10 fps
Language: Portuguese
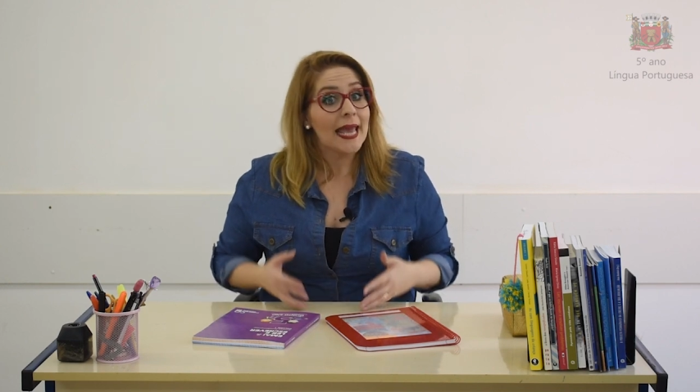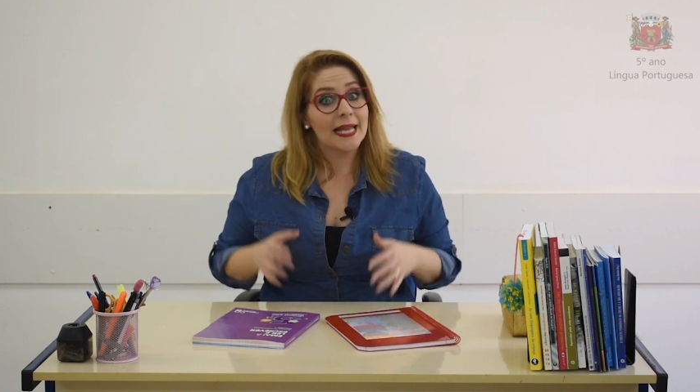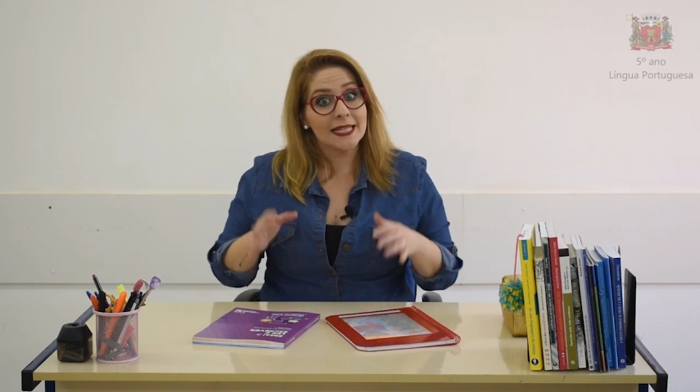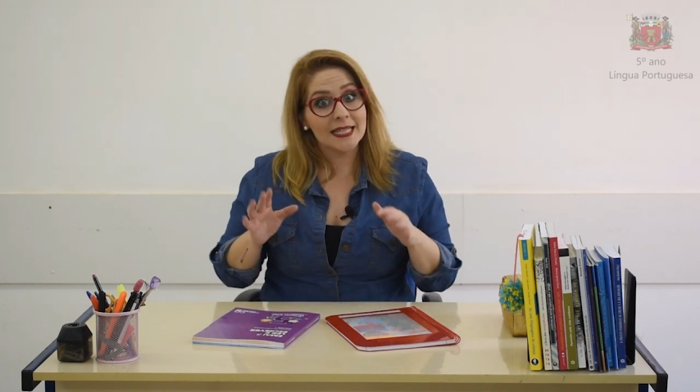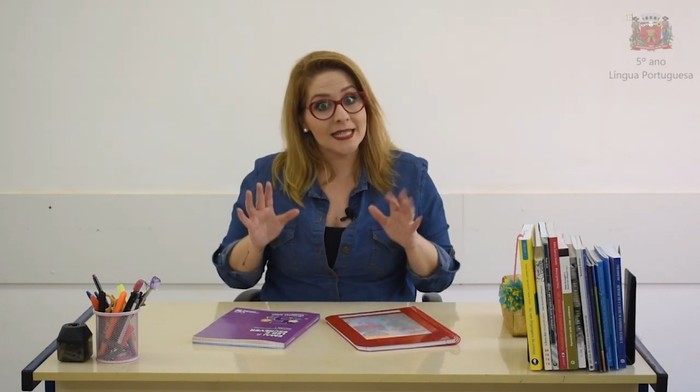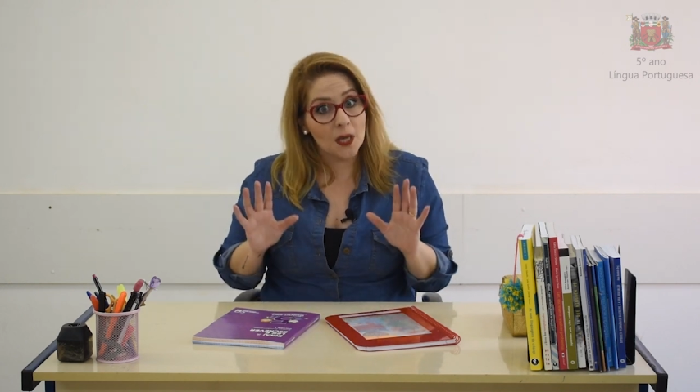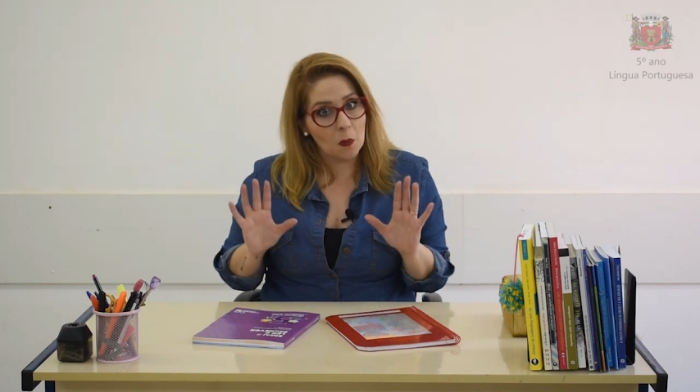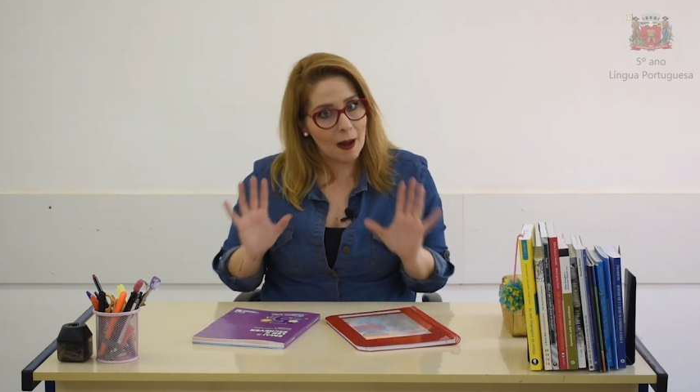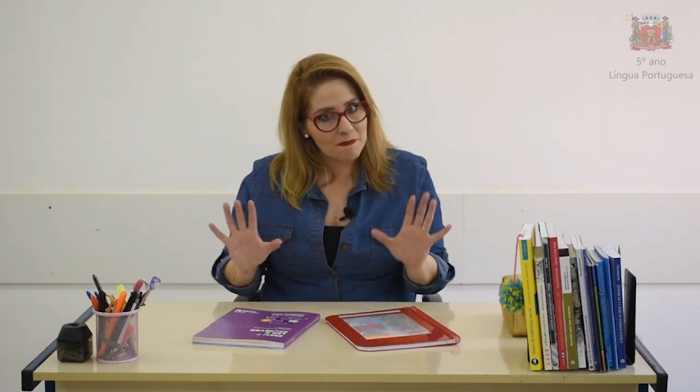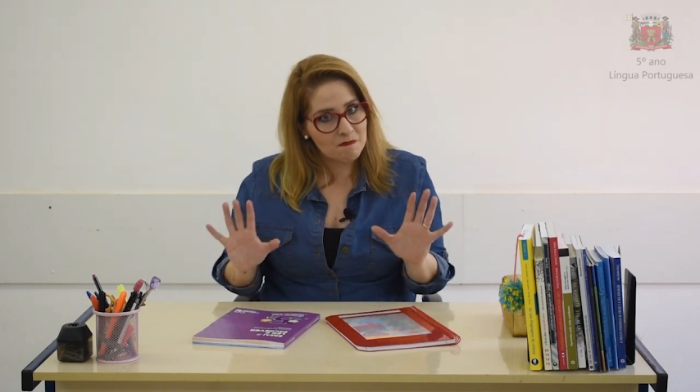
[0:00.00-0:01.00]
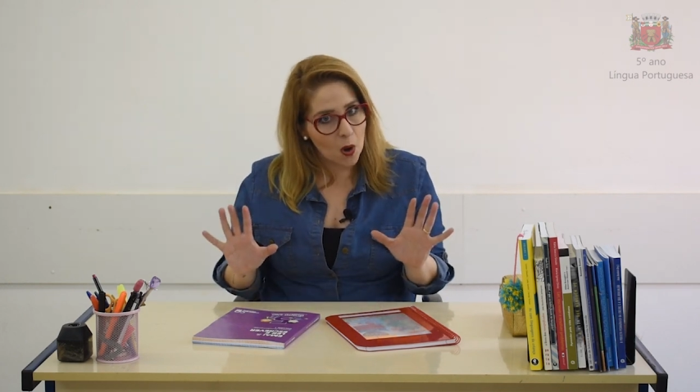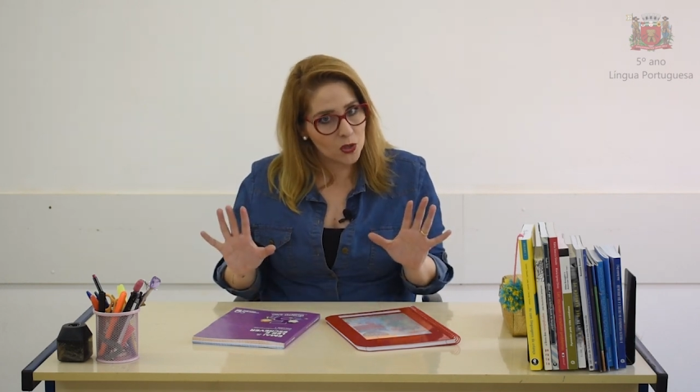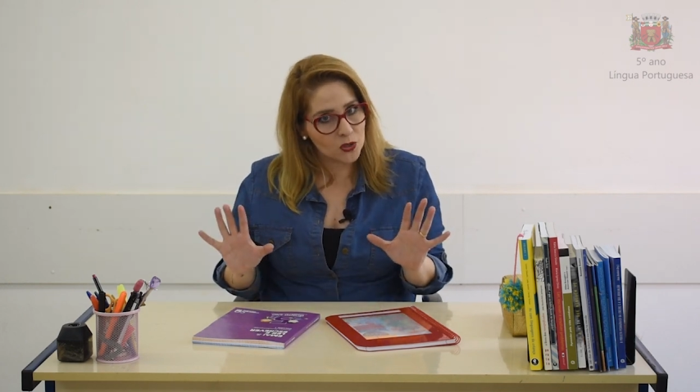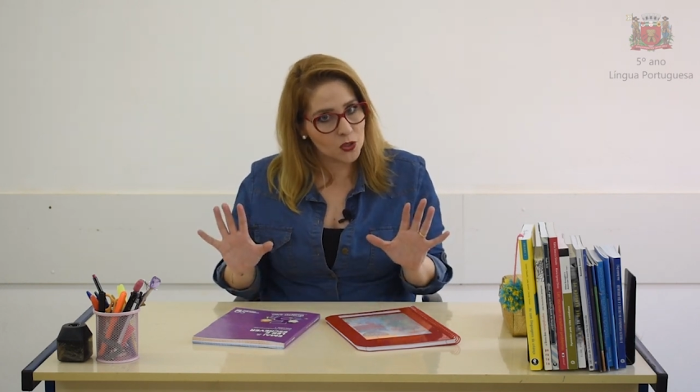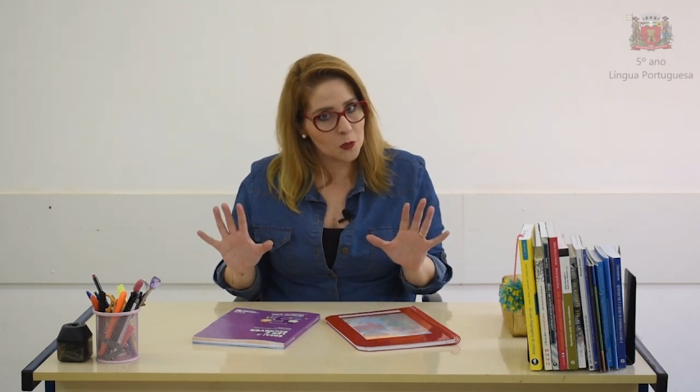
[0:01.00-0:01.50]
Eles estão
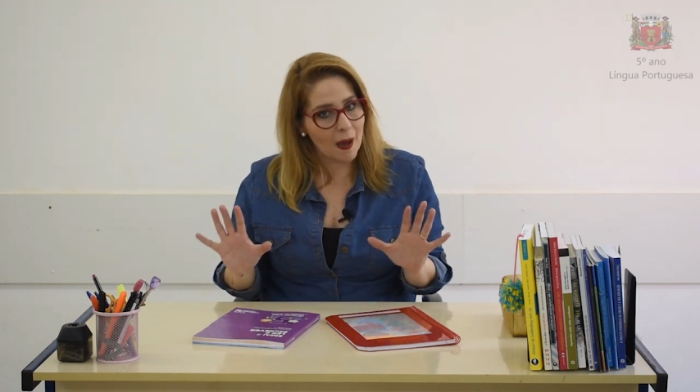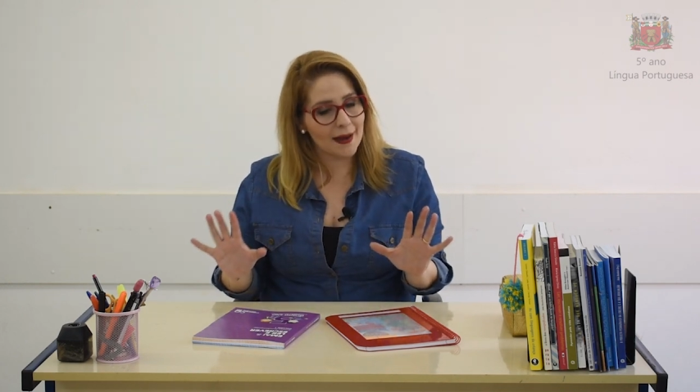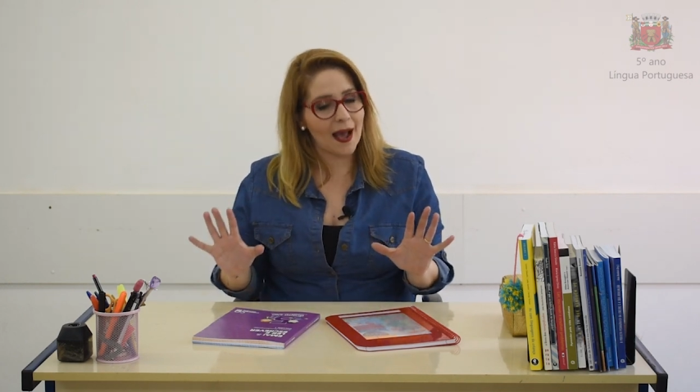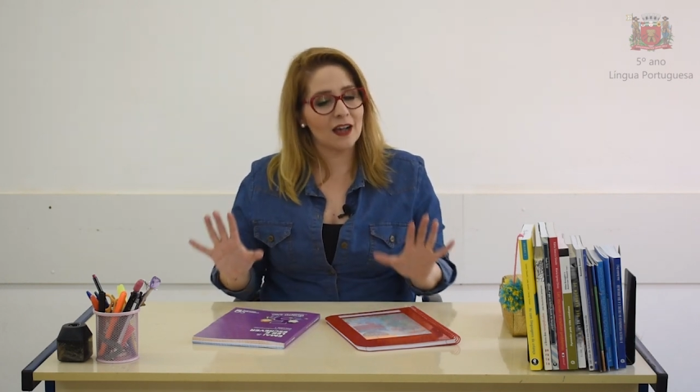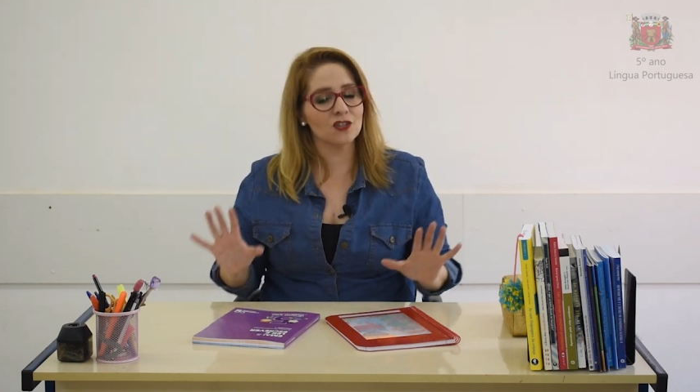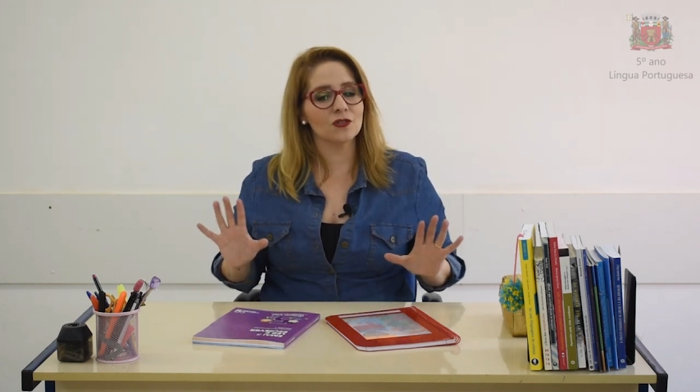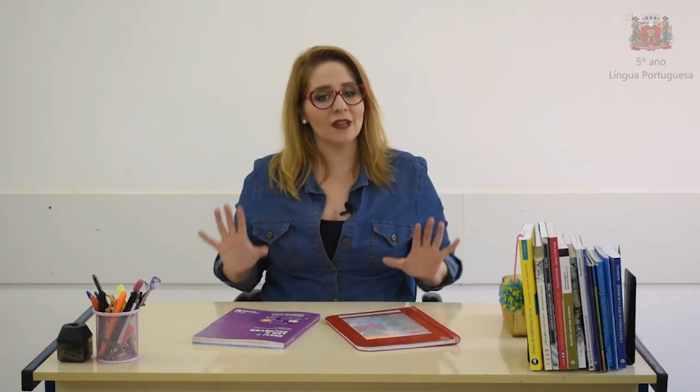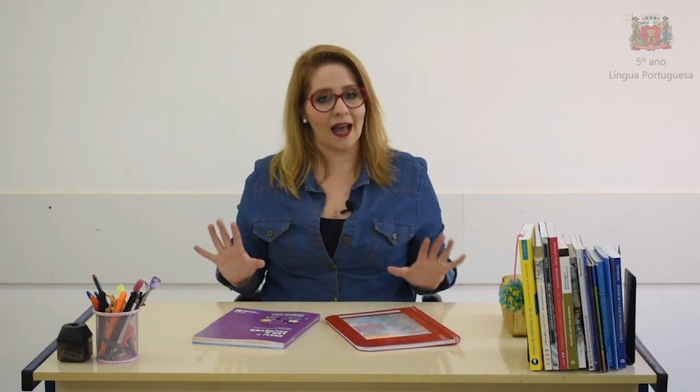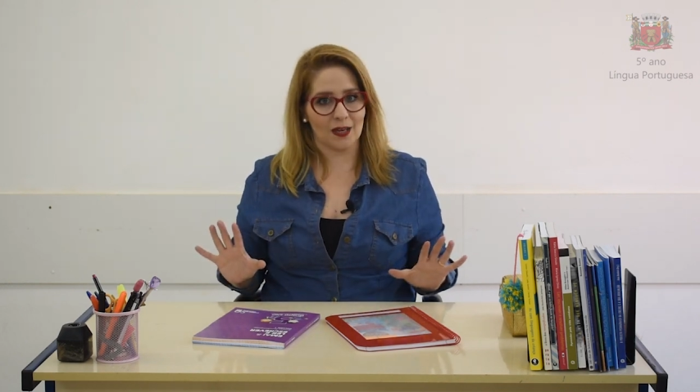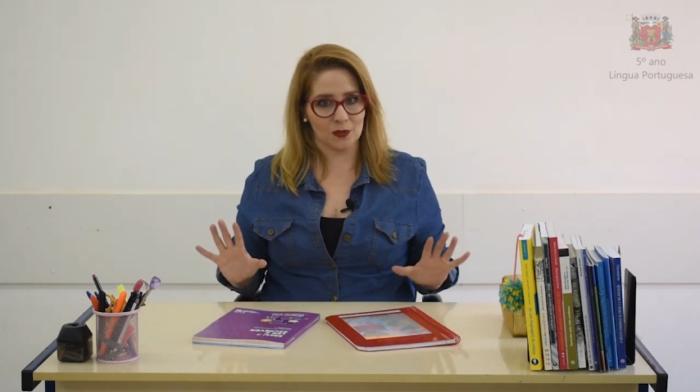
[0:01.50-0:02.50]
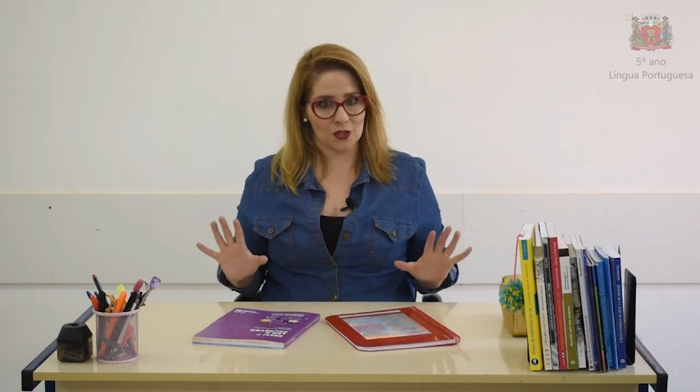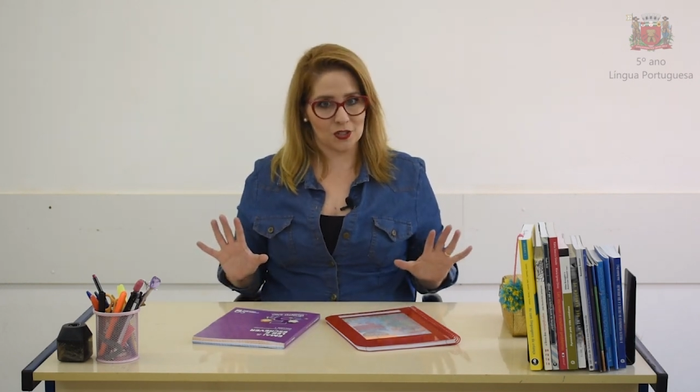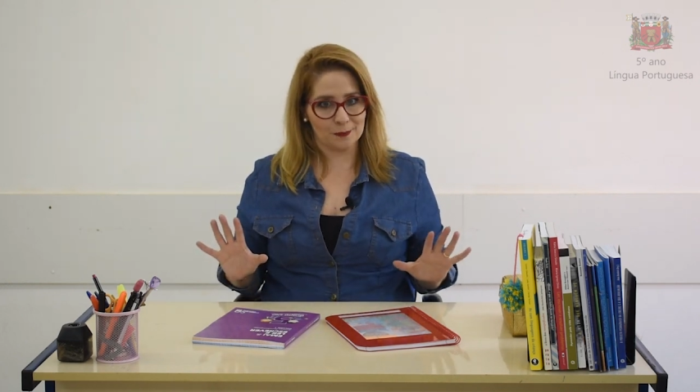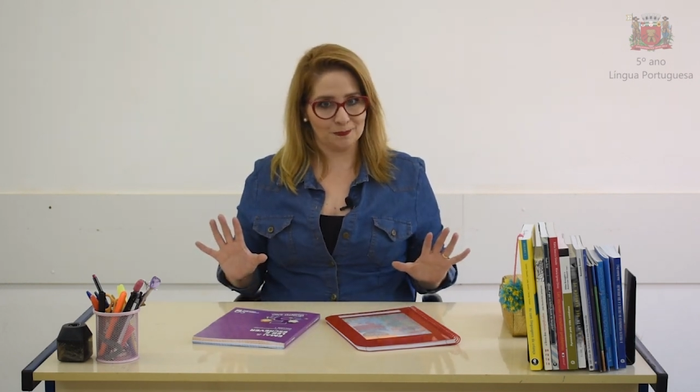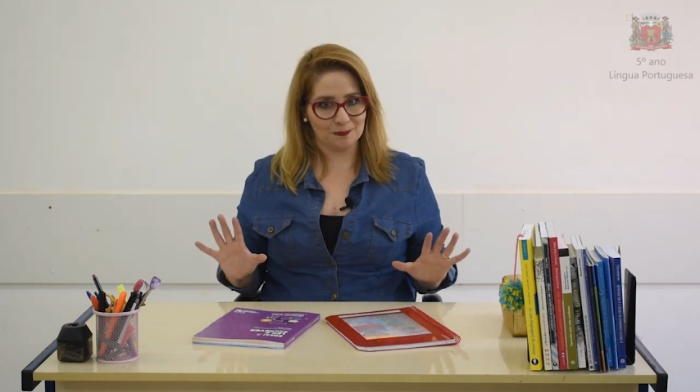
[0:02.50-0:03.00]
apostos para
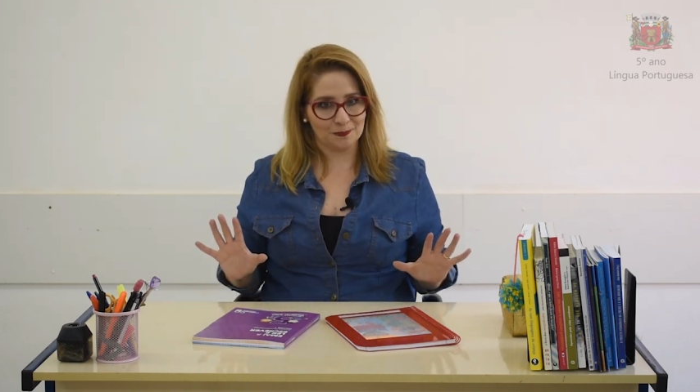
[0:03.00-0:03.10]
ajudá-los.